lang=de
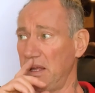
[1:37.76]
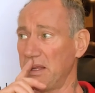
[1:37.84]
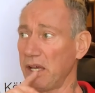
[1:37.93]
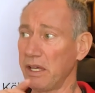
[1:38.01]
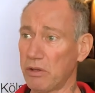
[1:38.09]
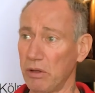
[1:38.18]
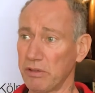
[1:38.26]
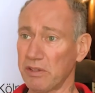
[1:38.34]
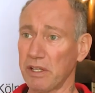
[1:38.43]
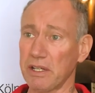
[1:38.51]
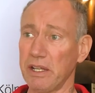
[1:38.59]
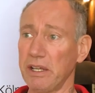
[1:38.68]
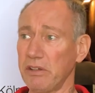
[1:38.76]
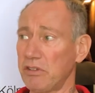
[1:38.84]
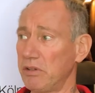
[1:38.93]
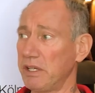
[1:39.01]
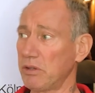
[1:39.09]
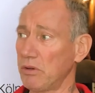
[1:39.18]
Ja, in Köln ist das
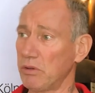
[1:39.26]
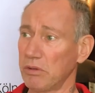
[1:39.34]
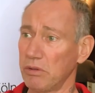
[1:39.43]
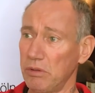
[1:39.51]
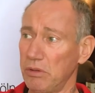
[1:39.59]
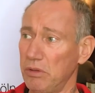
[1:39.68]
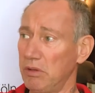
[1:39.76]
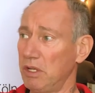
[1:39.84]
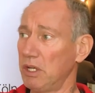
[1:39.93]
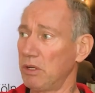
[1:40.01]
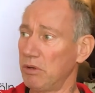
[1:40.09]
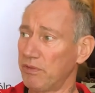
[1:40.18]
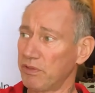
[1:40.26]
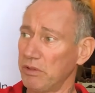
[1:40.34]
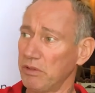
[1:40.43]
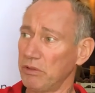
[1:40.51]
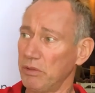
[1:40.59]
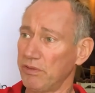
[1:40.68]
Gleiche. In Köln äh, läuft, äh,
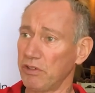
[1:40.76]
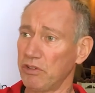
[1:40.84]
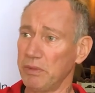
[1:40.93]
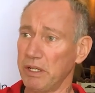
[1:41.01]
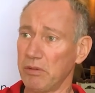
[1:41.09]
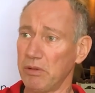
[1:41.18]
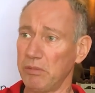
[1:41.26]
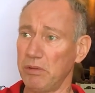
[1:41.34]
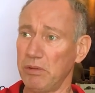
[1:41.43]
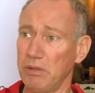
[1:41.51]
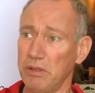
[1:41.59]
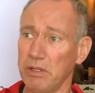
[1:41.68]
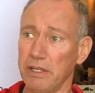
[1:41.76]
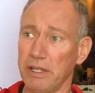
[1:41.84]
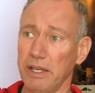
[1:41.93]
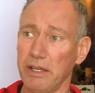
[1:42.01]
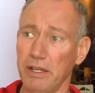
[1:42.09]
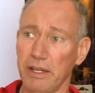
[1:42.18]
läuft ich mir rum.
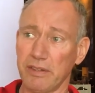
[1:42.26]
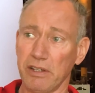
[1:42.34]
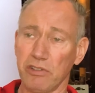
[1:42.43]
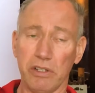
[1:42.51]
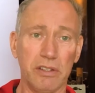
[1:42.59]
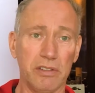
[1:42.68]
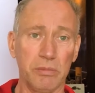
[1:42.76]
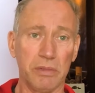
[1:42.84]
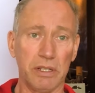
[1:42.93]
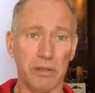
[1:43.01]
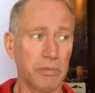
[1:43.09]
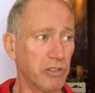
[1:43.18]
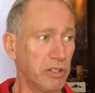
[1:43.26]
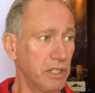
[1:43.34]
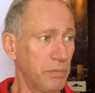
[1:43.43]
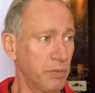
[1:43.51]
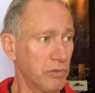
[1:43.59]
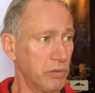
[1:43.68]
Äh, Letztes hast du nicht mit der
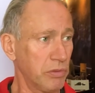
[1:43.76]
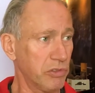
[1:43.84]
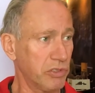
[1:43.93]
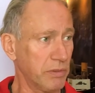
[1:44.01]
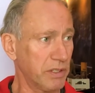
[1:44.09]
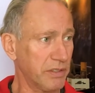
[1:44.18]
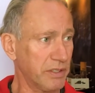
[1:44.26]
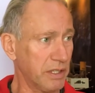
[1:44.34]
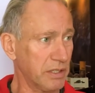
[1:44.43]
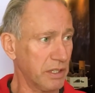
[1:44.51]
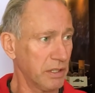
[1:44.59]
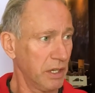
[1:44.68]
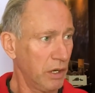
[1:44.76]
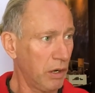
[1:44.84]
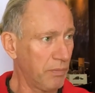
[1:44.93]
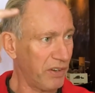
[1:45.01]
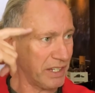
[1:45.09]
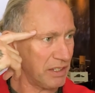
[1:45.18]
Maschinenpistole. Ich denke, das ist das dann?
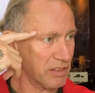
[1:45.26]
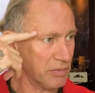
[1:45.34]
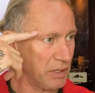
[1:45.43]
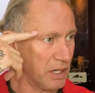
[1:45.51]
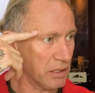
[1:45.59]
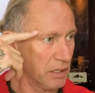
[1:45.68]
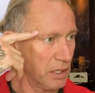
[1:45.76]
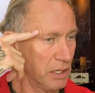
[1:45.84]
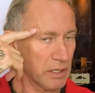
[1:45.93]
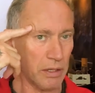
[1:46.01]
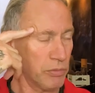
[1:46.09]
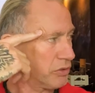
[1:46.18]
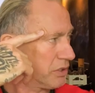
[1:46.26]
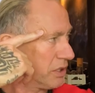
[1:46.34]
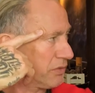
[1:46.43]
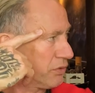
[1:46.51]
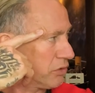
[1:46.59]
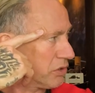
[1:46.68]
Um Weihnachtsmarkt. Da musst du den
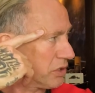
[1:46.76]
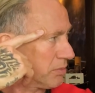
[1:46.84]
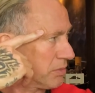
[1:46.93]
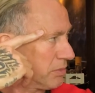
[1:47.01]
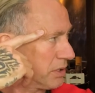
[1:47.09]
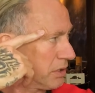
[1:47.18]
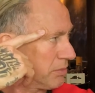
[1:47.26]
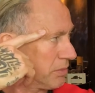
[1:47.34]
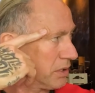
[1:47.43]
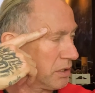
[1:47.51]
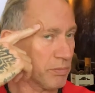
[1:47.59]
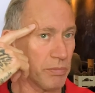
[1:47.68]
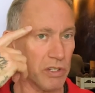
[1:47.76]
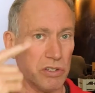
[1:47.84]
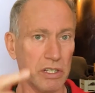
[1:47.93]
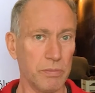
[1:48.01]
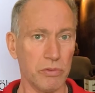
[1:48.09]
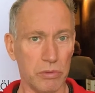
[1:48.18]
Zürchen mit einer, mit einer
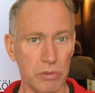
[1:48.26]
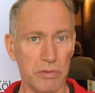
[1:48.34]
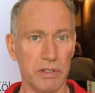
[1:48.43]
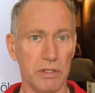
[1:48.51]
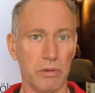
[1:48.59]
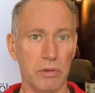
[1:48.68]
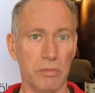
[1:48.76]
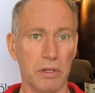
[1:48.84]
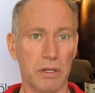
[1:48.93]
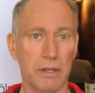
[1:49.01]
Maschinenpistole rum.